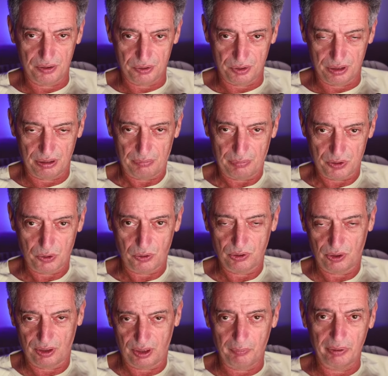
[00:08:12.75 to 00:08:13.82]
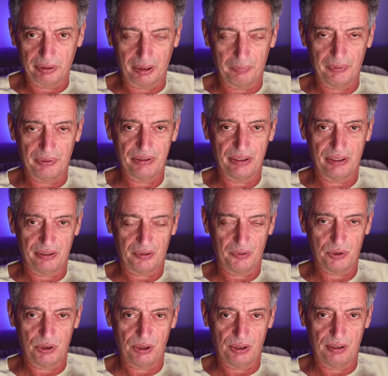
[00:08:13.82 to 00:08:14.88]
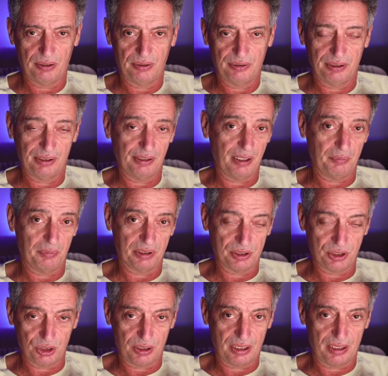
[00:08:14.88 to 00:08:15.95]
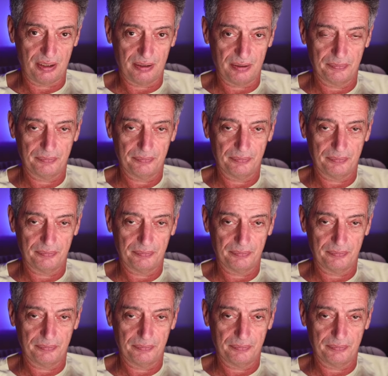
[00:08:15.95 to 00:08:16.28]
уже обошелся нам этот пенсионер-учитель. Не нам, а Чикаго.